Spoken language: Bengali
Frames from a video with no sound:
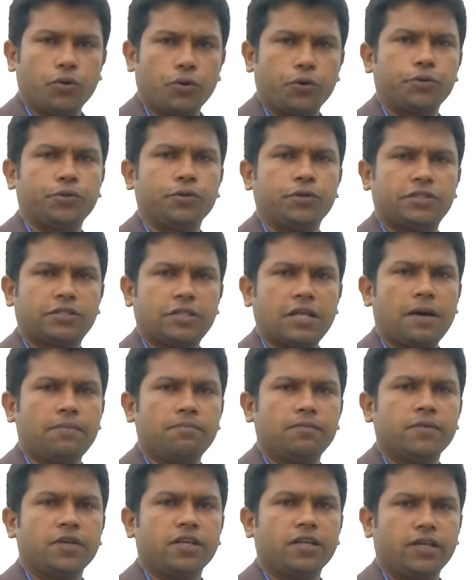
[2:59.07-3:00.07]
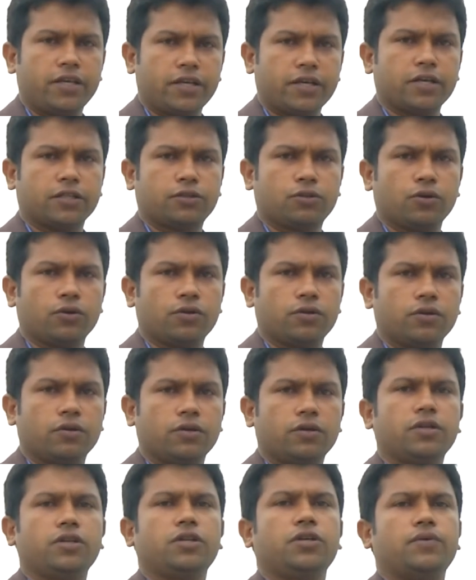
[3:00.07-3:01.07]
ওহিদুল ইসলাম একাত্তর
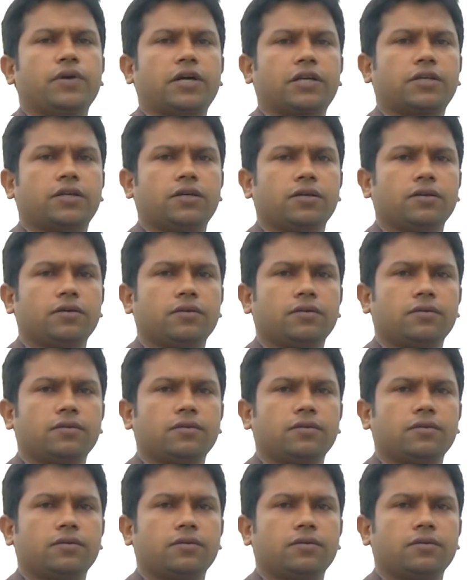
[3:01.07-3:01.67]
নিউ ইয়র্ক